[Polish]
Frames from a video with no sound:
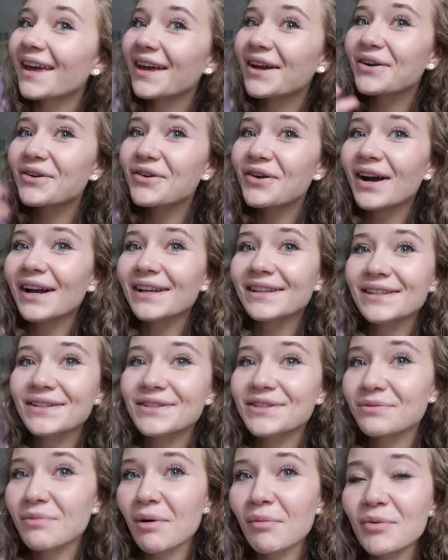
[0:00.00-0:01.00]
Hejka
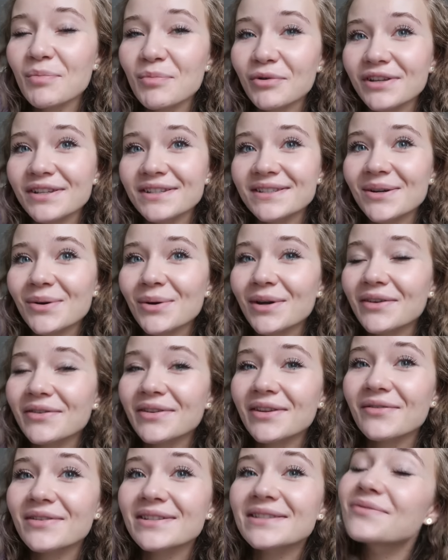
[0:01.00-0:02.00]
kochani, dzisiaj mamy poniedziałek i
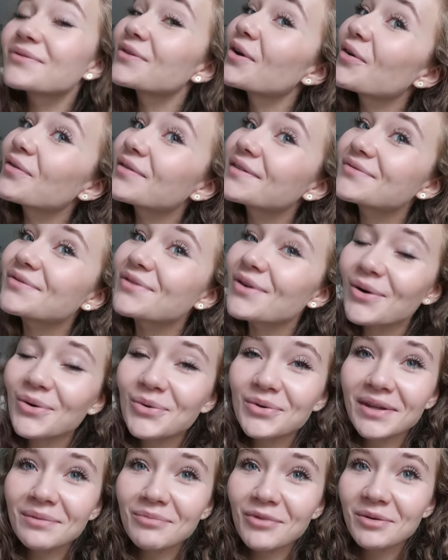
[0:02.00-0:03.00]
witam Was w nowym
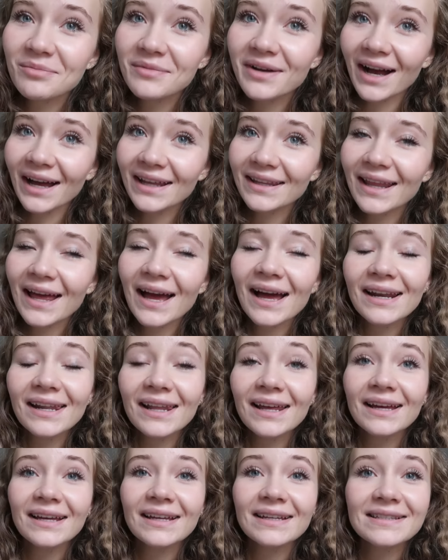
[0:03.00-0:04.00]
vlogu na moim
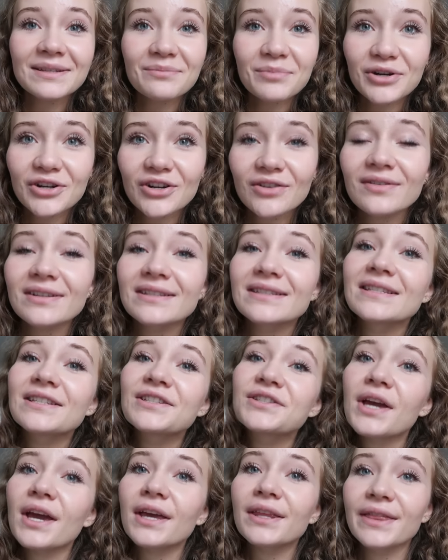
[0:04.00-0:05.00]
kanale. Zapraszam Was
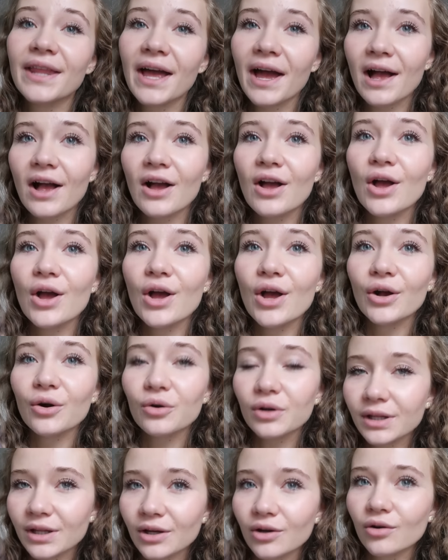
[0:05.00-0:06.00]
dzisiaj na
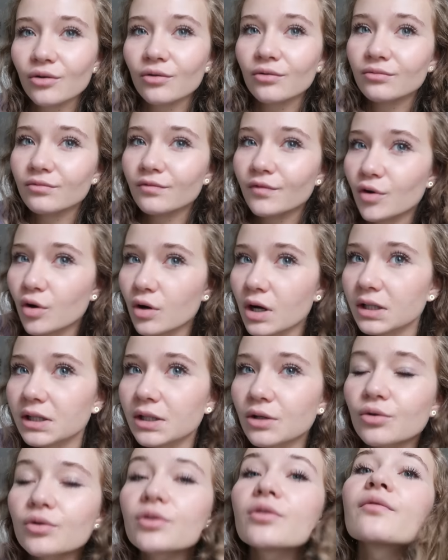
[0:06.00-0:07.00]
kolejnego vloga
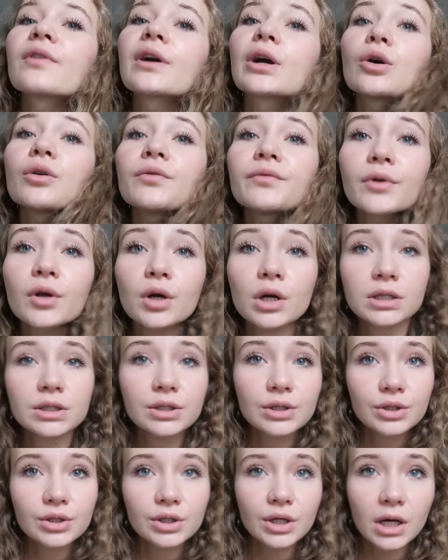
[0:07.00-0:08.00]
tygodniowego, vloga
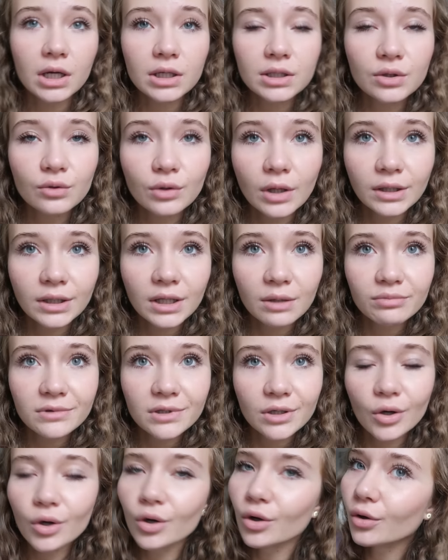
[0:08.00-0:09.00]
z życia studentki
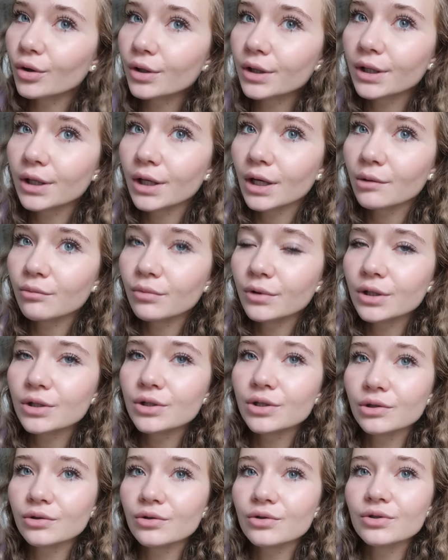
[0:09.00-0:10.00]
psychologii, jakby
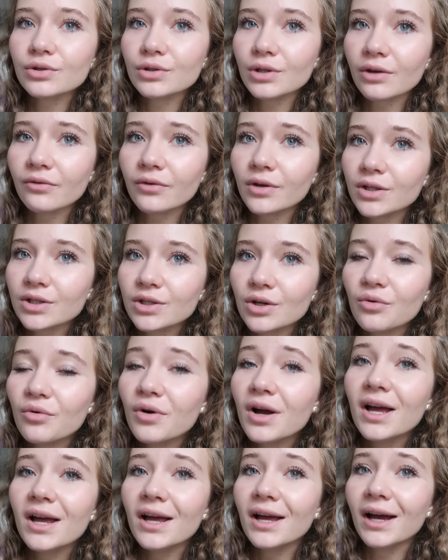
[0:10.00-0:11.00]
jeszcze ktoś nie
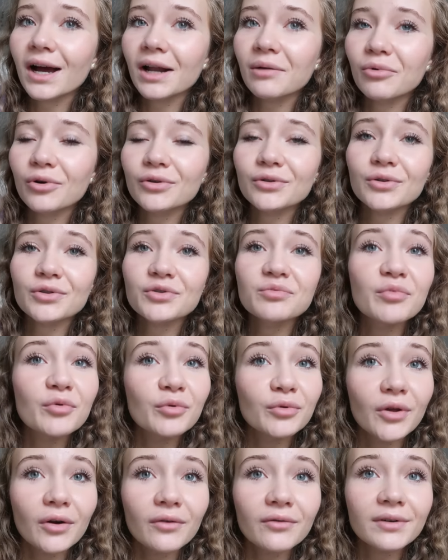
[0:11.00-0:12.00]
wiedział albo ktoś
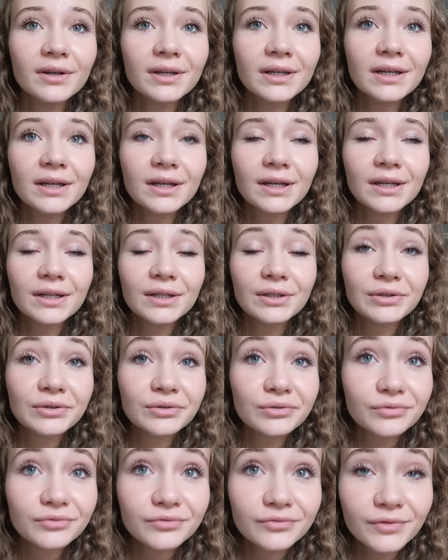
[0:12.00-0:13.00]
był nowy.
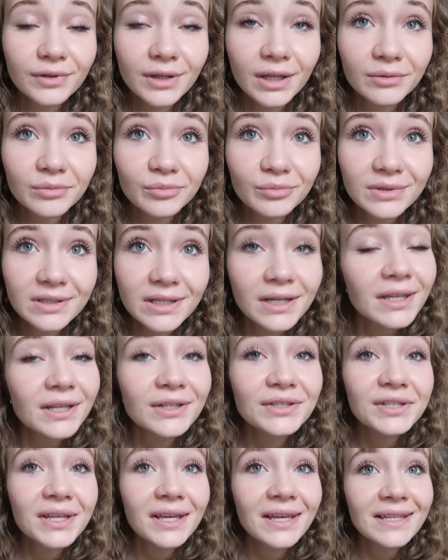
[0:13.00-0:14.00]
E, witam
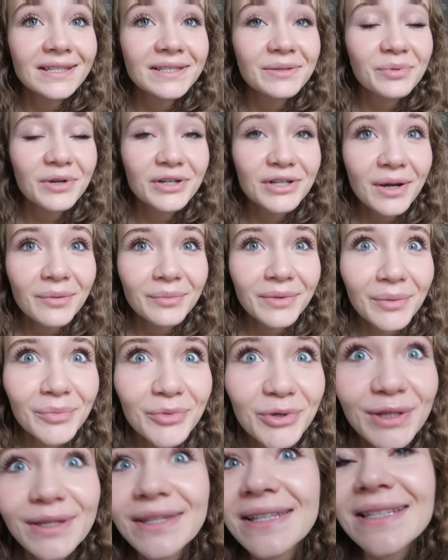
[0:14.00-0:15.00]
serdecznie i zapraszam na
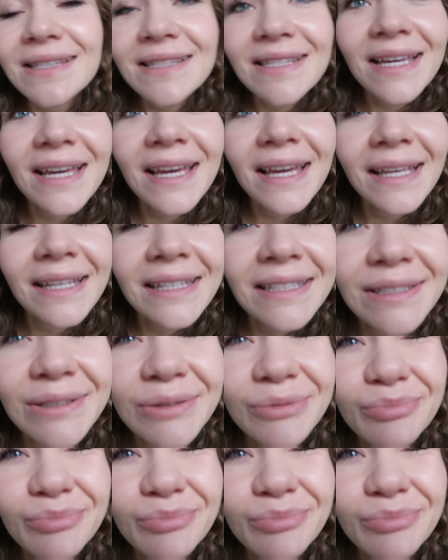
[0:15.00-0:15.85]
mój tydzień.